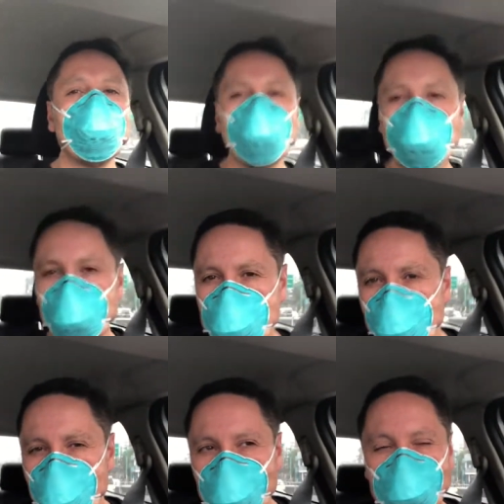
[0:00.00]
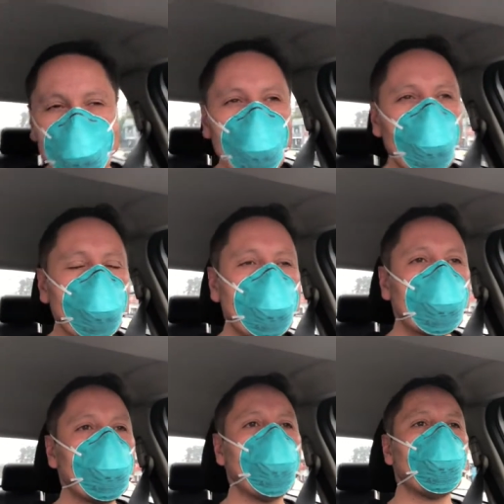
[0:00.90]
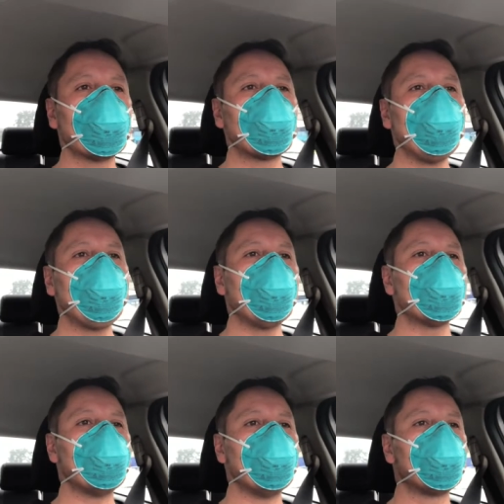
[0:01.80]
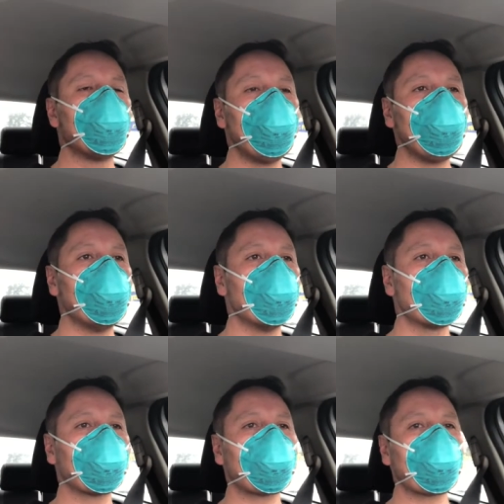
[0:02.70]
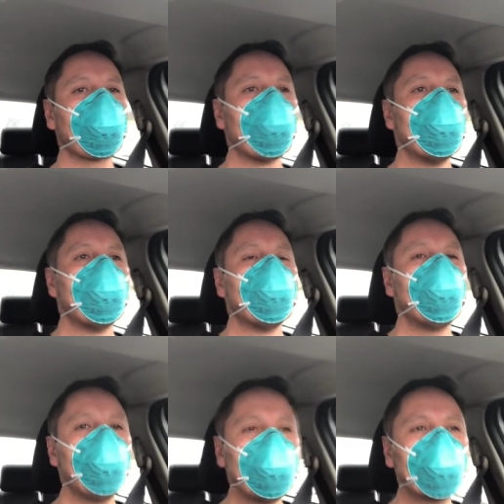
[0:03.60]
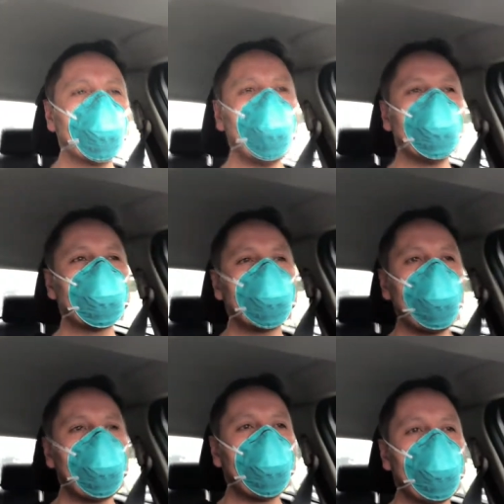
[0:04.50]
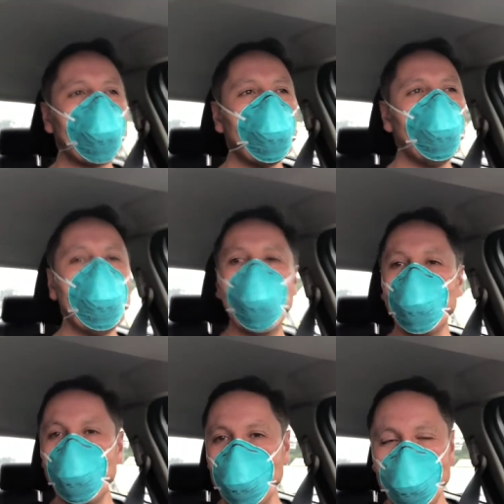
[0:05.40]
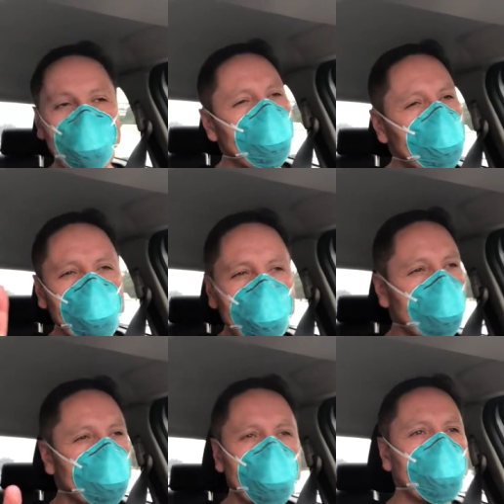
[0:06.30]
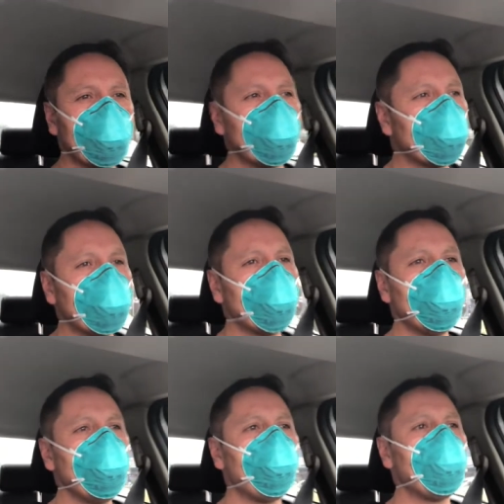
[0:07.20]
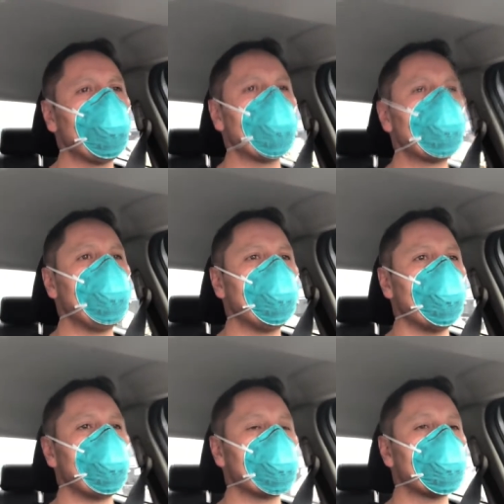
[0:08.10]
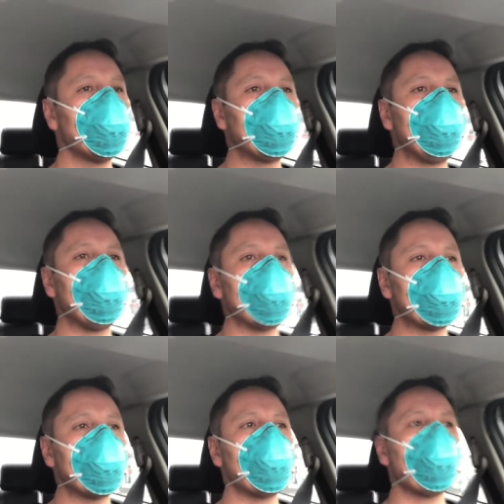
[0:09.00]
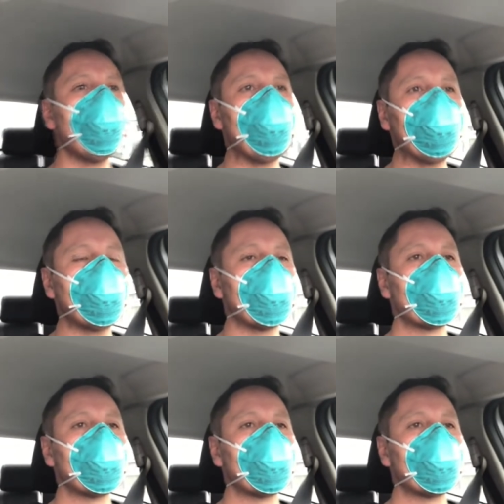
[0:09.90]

Está establecido que esto de los ciclos del sueño más o menos tarda una hora y media, más o menos. 1.5 horas, un ciclo de sueño completo.